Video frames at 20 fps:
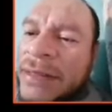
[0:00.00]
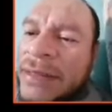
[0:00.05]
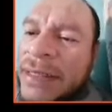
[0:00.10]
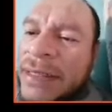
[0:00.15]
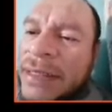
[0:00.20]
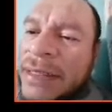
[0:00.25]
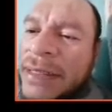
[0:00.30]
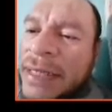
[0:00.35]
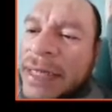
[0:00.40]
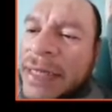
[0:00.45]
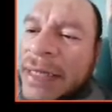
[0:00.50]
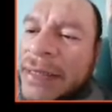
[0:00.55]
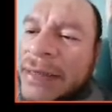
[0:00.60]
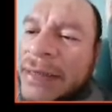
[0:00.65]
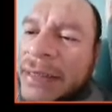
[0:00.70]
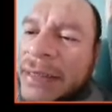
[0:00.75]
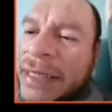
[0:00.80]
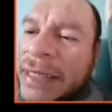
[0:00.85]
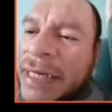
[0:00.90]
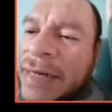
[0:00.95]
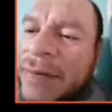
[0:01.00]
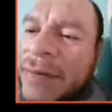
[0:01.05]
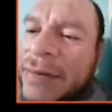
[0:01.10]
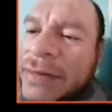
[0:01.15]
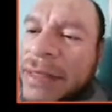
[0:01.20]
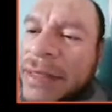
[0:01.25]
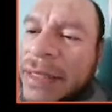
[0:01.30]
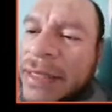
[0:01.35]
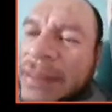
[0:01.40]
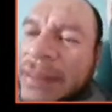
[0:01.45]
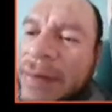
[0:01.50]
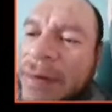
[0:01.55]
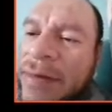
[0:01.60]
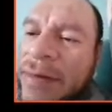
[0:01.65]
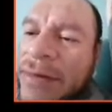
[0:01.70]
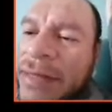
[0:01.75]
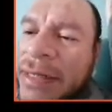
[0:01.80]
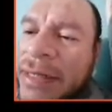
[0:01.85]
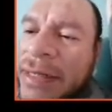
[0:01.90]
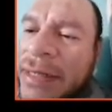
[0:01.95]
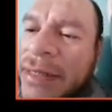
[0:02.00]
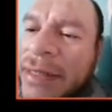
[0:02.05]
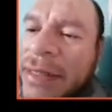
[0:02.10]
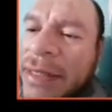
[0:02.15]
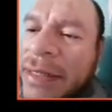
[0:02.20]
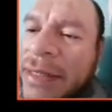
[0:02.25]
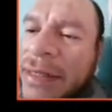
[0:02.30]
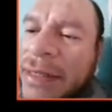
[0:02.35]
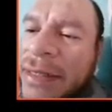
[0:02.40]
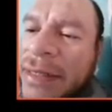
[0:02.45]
identidades y tenemos tangente más cotangente.